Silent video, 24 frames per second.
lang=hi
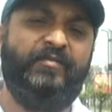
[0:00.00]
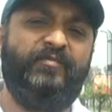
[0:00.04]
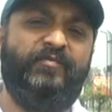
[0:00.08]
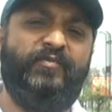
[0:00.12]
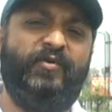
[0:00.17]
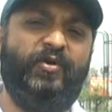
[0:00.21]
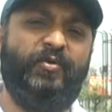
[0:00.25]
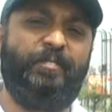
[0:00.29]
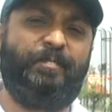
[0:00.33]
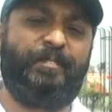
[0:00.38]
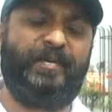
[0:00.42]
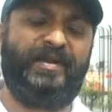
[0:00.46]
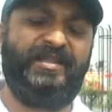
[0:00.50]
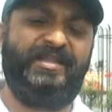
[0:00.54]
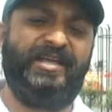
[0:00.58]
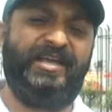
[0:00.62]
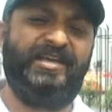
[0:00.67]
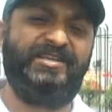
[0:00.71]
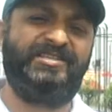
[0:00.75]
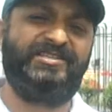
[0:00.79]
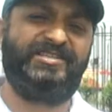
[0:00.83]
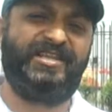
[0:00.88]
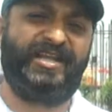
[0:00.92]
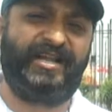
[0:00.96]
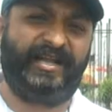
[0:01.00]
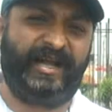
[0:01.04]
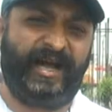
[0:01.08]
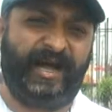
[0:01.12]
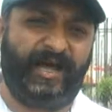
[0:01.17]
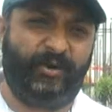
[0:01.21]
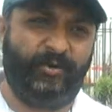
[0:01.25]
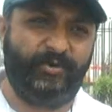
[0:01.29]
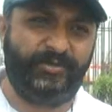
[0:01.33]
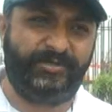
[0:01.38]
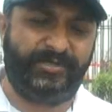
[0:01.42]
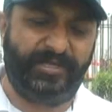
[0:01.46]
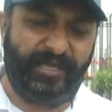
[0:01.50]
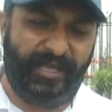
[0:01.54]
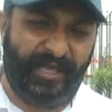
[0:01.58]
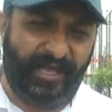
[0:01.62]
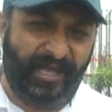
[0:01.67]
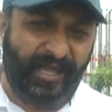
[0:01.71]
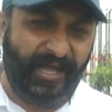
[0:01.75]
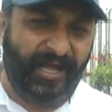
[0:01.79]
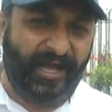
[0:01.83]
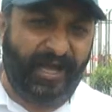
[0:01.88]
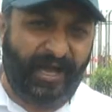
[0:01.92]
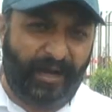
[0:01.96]
वो प्रदेश सरकारों से
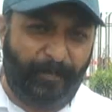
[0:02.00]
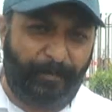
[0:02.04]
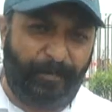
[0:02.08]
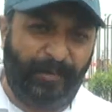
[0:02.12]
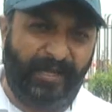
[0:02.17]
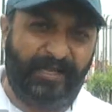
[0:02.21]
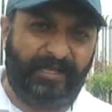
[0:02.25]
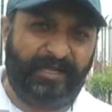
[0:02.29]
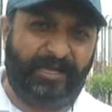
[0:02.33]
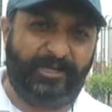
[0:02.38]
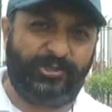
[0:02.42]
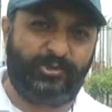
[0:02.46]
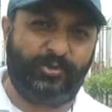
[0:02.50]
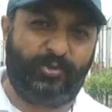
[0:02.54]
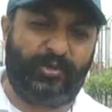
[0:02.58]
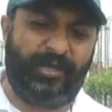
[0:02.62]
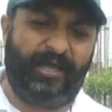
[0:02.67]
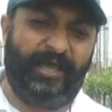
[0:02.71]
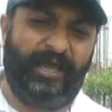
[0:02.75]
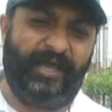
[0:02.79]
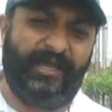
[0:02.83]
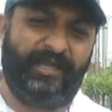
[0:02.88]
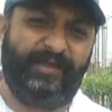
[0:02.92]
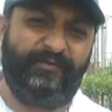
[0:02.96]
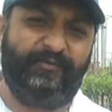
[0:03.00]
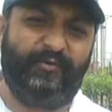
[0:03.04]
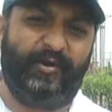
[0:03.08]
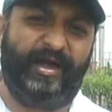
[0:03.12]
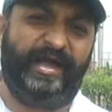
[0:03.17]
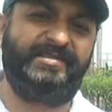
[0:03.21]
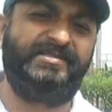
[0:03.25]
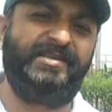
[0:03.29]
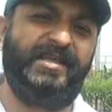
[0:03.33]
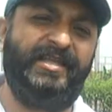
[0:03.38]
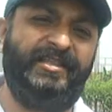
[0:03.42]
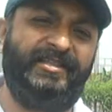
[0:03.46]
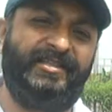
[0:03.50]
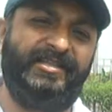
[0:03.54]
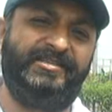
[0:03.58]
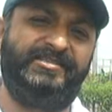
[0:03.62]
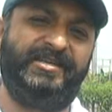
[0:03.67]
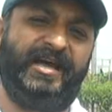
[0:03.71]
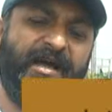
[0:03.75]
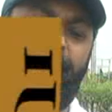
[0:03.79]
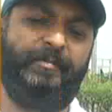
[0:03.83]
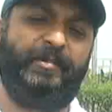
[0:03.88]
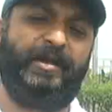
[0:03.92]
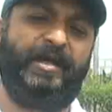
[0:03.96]
अपील कर चुके हैं कि वो ऐसे
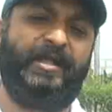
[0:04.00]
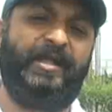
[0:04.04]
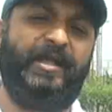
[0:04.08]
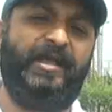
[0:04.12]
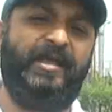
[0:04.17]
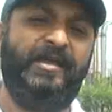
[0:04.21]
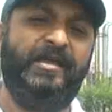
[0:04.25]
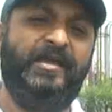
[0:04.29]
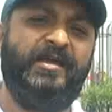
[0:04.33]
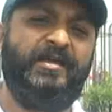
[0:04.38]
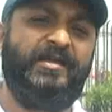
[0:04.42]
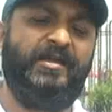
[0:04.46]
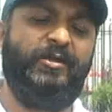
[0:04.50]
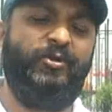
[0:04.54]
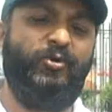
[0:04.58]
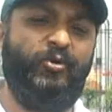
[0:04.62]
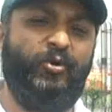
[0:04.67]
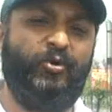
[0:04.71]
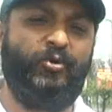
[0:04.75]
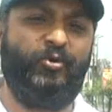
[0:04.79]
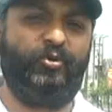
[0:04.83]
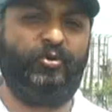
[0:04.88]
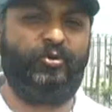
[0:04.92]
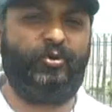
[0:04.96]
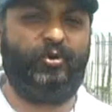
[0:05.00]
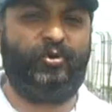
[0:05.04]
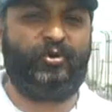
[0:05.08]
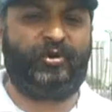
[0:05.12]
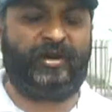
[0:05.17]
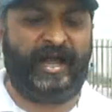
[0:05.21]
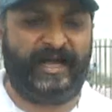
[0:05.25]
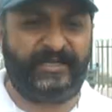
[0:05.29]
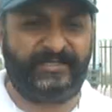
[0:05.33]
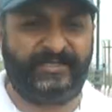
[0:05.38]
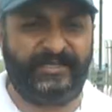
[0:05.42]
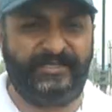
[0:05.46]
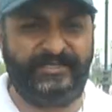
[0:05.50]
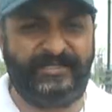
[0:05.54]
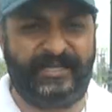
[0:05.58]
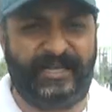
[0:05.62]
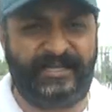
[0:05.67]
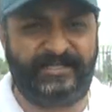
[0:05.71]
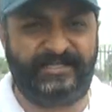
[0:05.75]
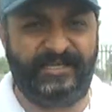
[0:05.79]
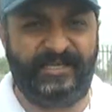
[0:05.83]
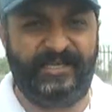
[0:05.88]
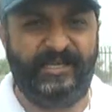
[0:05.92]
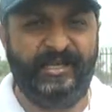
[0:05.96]
इंतज़ाम करें कि लोगों को राशन
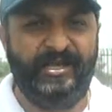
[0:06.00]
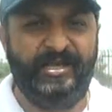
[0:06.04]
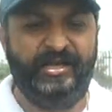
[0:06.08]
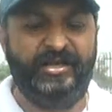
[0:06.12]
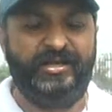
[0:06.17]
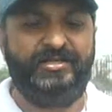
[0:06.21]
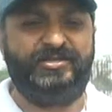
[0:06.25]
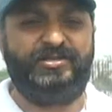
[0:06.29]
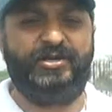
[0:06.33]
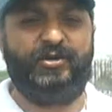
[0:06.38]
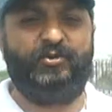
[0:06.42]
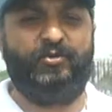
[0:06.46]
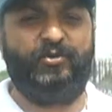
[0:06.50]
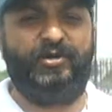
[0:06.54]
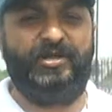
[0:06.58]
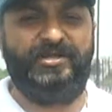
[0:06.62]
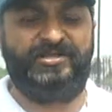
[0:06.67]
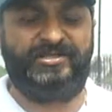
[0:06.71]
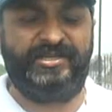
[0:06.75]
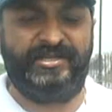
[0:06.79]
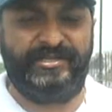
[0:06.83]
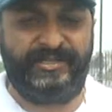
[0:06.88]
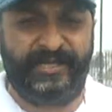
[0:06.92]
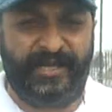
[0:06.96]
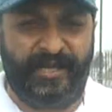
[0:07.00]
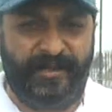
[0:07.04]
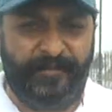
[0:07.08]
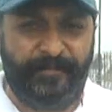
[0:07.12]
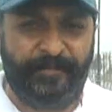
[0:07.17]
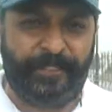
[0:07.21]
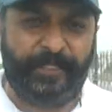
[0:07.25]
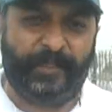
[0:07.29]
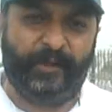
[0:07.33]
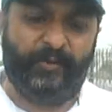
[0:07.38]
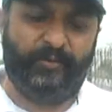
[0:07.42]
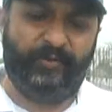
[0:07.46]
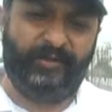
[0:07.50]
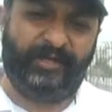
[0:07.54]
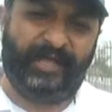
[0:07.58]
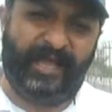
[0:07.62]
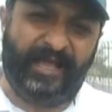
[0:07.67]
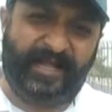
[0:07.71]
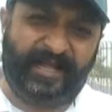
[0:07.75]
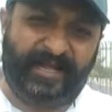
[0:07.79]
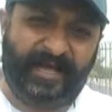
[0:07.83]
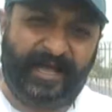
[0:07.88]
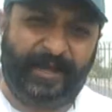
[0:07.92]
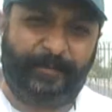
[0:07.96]
जैसी ज़रूरी चीज़ें
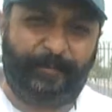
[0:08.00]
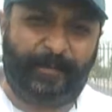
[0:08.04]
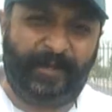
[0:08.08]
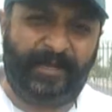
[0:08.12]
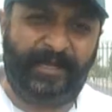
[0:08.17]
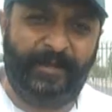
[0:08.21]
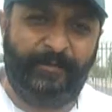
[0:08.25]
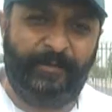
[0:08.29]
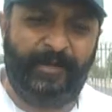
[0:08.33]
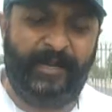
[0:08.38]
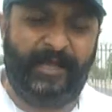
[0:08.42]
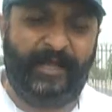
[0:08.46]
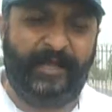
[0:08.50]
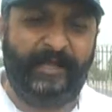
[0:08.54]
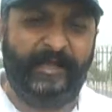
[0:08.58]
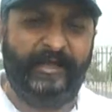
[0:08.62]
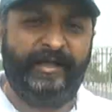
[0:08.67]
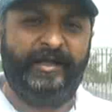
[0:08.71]
उनके घर पर ही मिलें